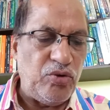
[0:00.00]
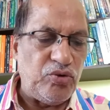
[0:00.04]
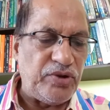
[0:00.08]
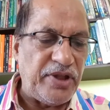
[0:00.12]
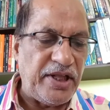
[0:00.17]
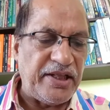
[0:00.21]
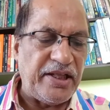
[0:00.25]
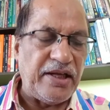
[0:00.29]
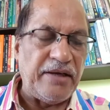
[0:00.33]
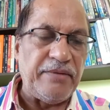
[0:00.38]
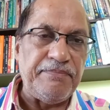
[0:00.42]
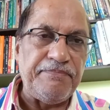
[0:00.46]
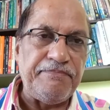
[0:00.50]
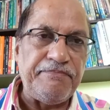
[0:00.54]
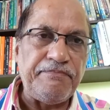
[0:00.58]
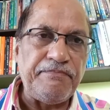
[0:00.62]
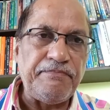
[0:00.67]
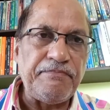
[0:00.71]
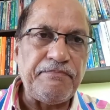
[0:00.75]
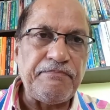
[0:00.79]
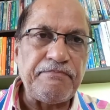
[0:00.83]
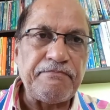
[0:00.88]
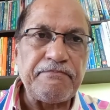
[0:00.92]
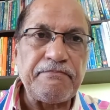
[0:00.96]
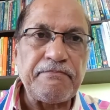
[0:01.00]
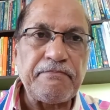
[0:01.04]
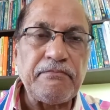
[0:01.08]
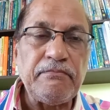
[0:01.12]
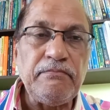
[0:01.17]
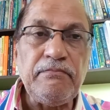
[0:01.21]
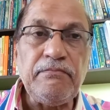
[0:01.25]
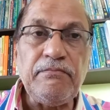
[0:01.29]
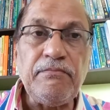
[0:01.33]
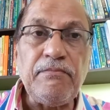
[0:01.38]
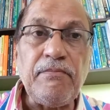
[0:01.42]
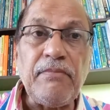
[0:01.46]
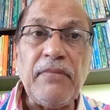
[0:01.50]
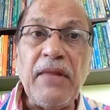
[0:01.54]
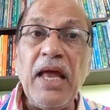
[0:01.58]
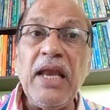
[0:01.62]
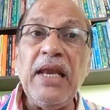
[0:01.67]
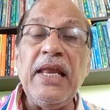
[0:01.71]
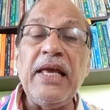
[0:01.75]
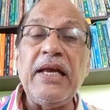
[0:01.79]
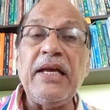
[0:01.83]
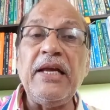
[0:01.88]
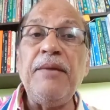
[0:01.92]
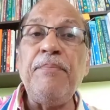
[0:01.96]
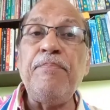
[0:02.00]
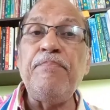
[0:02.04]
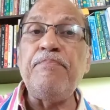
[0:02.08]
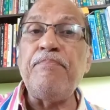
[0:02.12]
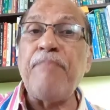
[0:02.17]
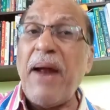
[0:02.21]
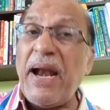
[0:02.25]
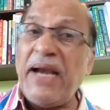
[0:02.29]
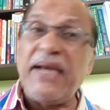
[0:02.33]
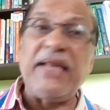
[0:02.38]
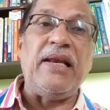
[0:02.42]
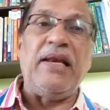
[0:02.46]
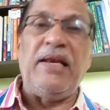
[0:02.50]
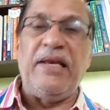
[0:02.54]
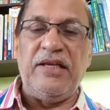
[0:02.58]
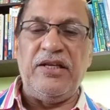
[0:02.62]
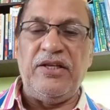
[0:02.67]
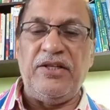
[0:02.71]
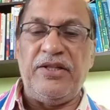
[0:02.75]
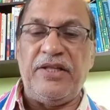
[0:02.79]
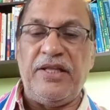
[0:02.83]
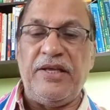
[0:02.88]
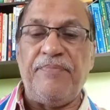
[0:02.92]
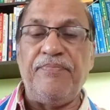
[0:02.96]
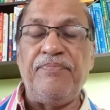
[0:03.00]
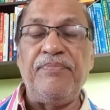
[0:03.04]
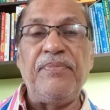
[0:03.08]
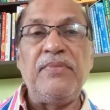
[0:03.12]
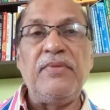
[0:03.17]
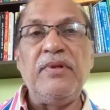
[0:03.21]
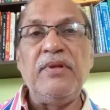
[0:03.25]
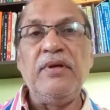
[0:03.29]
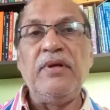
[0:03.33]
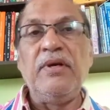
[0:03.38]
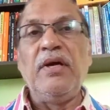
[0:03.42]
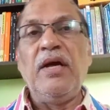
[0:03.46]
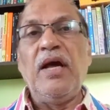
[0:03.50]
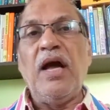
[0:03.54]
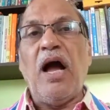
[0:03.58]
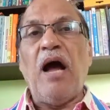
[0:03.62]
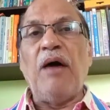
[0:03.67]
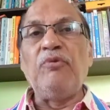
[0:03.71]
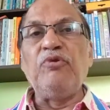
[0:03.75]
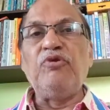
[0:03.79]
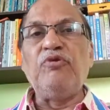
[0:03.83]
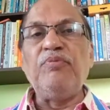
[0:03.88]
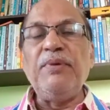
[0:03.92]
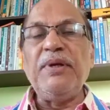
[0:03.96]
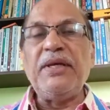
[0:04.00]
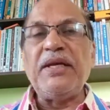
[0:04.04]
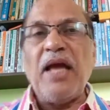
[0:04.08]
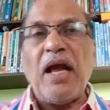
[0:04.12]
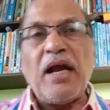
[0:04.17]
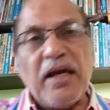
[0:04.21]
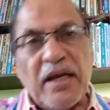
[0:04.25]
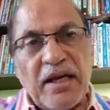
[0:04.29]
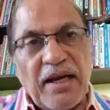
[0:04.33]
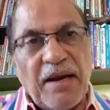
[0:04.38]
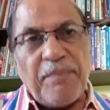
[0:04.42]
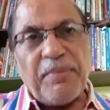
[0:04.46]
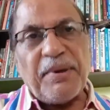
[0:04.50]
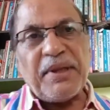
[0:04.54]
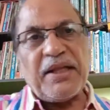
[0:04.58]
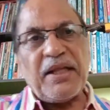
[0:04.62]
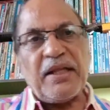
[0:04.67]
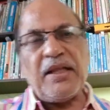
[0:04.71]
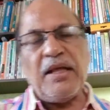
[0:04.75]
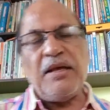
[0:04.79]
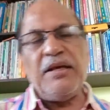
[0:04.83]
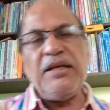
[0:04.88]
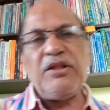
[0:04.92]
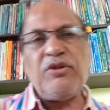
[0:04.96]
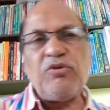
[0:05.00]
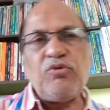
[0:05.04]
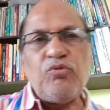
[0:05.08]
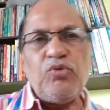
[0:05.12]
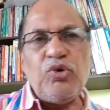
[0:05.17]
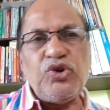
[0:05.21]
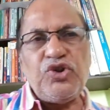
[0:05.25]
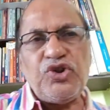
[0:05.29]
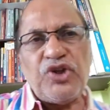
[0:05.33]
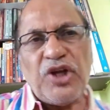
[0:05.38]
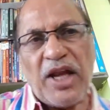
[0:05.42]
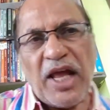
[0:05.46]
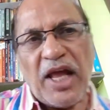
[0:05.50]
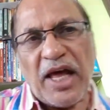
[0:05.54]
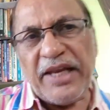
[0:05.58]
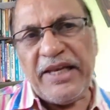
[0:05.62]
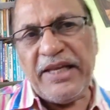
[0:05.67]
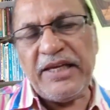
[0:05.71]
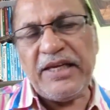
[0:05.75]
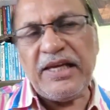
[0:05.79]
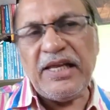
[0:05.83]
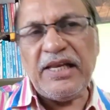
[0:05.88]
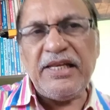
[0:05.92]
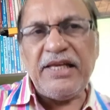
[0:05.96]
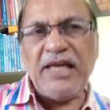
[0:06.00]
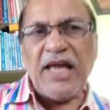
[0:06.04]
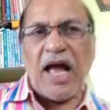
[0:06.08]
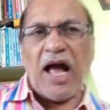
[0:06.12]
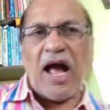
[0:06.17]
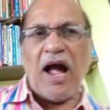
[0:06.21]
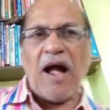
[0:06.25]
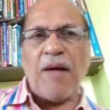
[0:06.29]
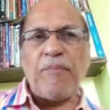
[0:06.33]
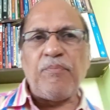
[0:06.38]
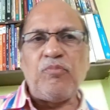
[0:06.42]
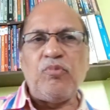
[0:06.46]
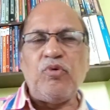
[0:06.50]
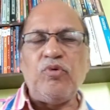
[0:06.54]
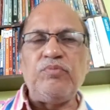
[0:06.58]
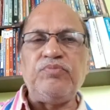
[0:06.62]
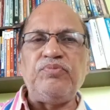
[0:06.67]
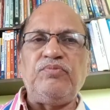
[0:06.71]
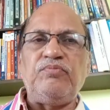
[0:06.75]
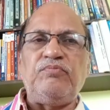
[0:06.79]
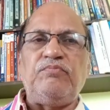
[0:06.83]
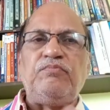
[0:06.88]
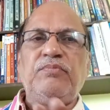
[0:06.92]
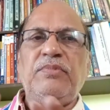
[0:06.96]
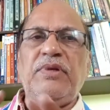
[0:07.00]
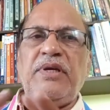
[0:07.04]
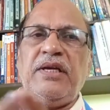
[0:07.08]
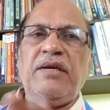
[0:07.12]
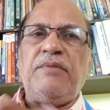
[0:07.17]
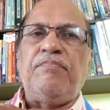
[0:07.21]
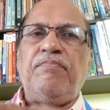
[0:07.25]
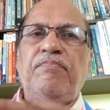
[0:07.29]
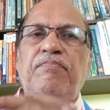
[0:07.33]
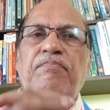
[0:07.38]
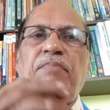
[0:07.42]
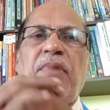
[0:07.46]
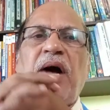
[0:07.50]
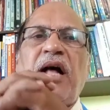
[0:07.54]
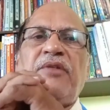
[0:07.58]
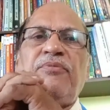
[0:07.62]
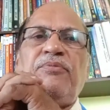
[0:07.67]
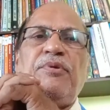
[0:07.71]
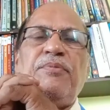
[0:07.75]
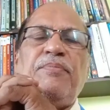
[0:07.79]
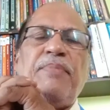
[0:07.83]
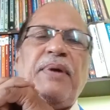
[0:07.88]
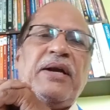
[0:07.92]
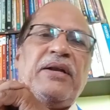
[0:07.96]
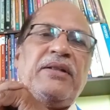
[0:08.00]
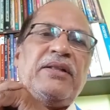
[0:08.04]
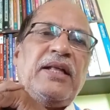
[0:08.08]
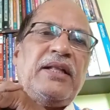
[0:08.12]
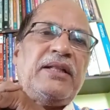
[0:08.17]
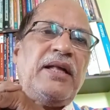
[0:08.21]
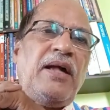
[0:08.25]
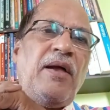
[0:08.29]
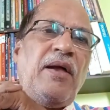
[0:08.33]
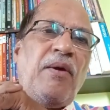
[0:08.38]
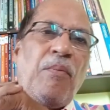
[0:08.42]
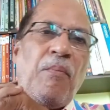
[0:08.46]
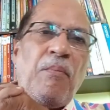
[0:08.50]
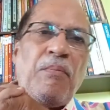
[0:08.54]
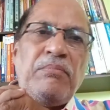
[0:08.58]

होता था लेकिन पैडल नहीं थे अब इसमें क्या करना पड़ता था इसको चलाने के लिए आपको एक आदमी बैठता था